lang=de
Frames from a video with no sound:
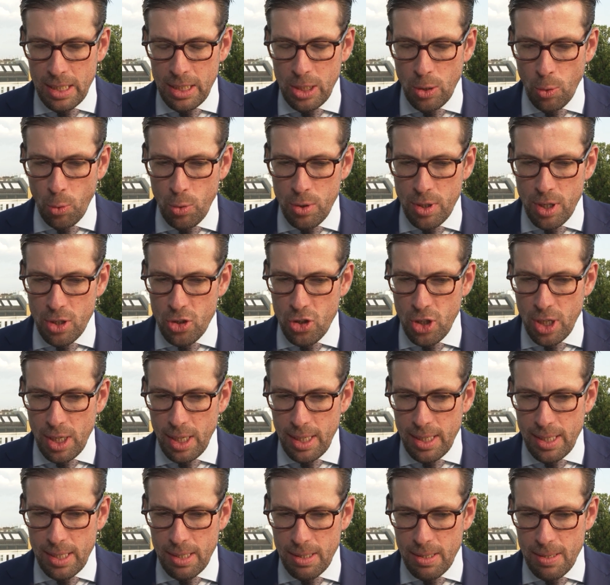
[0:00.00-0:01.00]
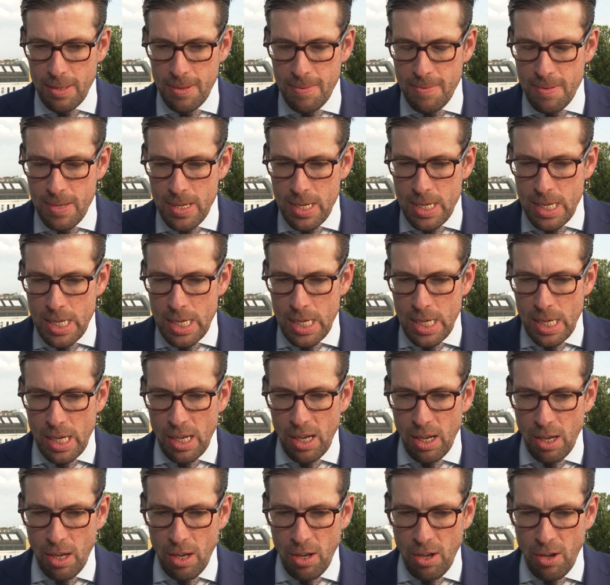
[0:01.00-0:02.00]
die unterschiedliche
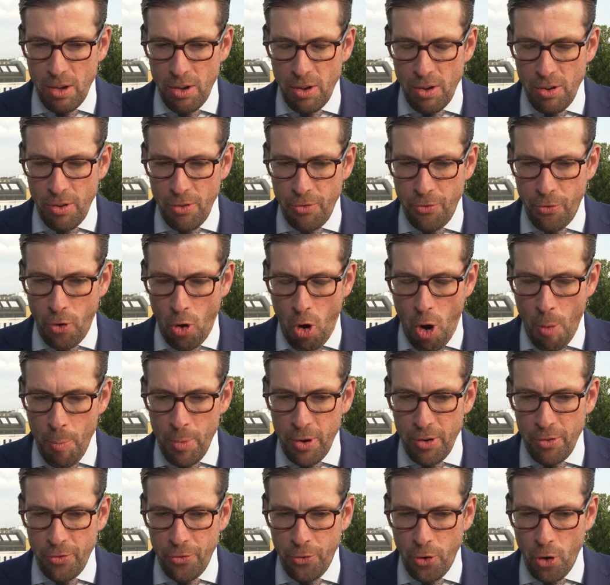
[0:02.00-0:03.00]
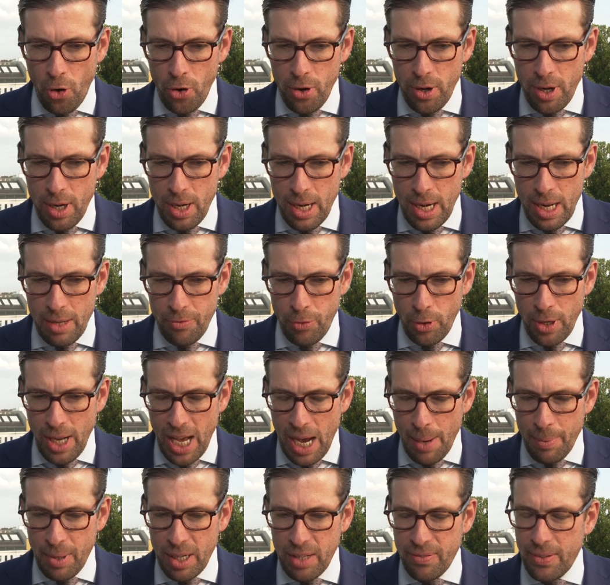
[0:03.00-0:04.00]
äh, Formen von, von
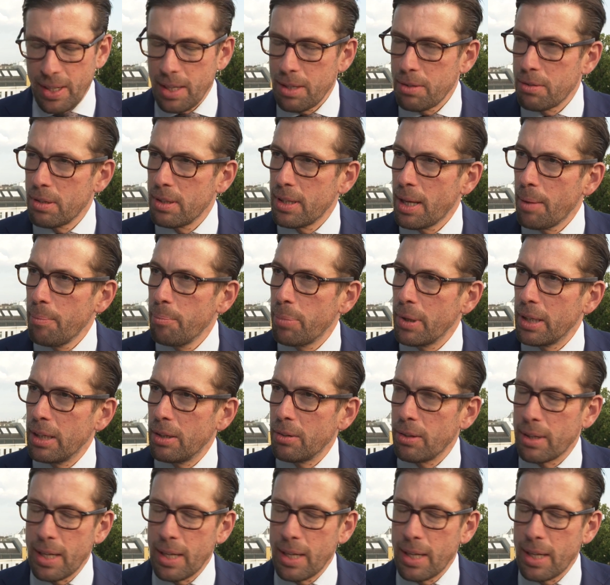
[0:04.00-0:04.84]
Arbeitswelten zusammenbringen.